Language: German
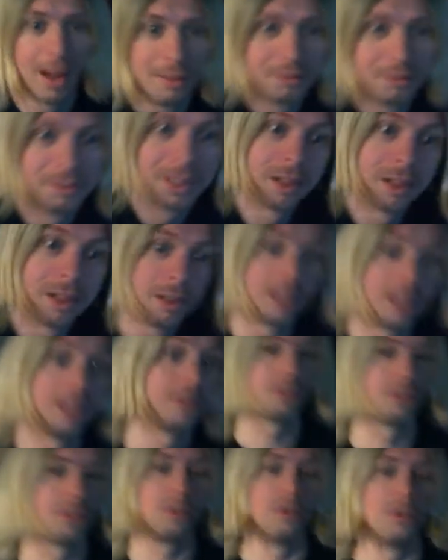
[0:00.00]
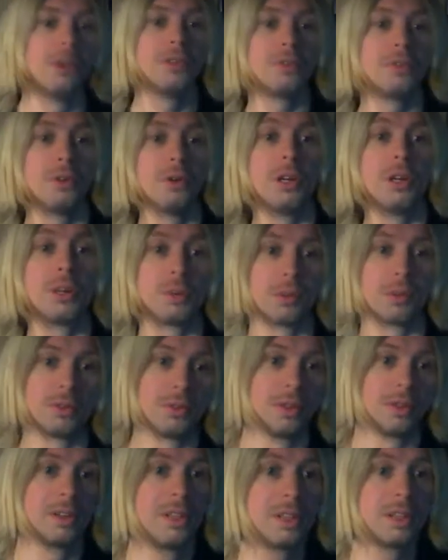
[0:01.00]
wieder etwas Neues für euch und
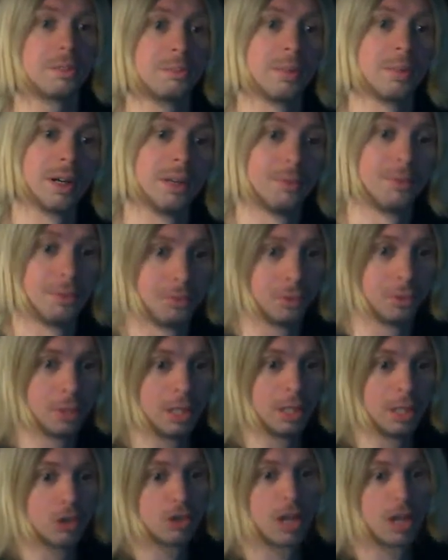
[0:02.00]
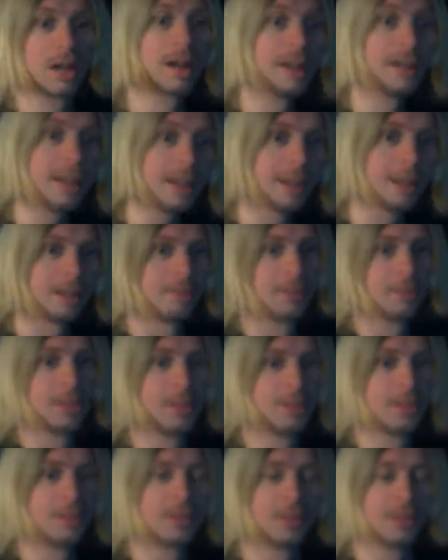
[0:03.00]
zwar diesmal für die
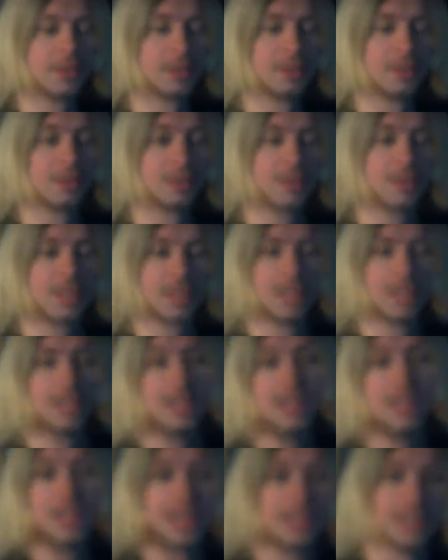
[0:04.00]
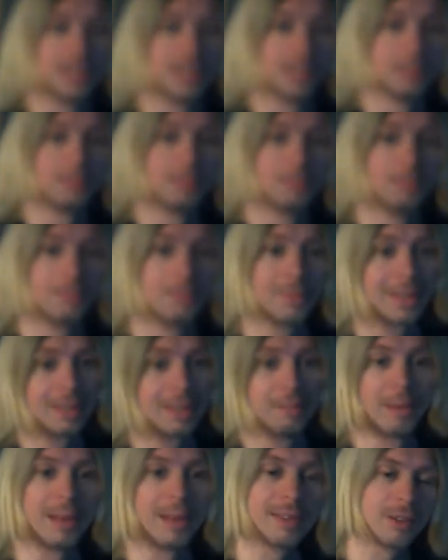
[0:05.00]
Shakira-Fans unter euch. Ähm, die
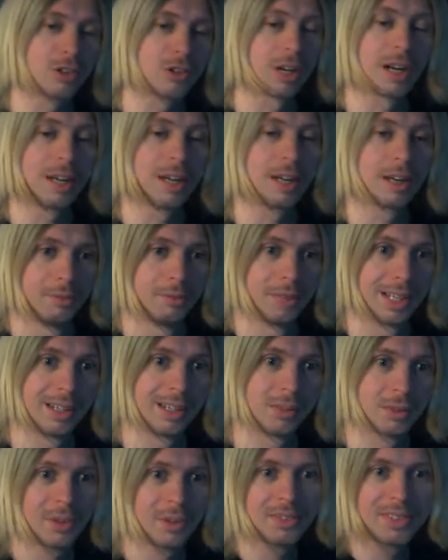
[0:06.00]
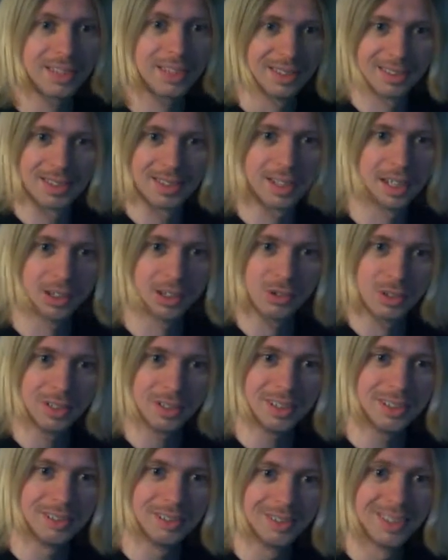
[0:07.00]
meisten Shakira-Fans freuen sich ja sicherlich schon,
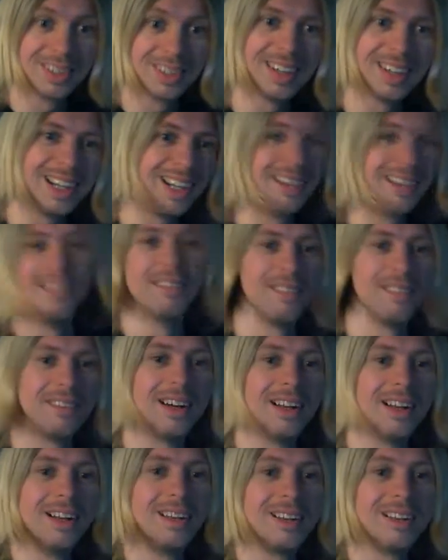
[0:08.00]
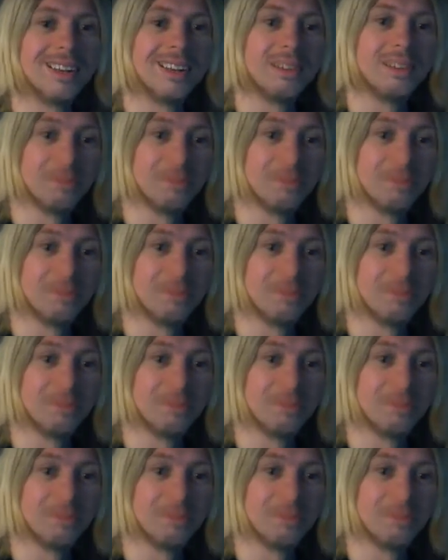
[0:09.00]
ne? weil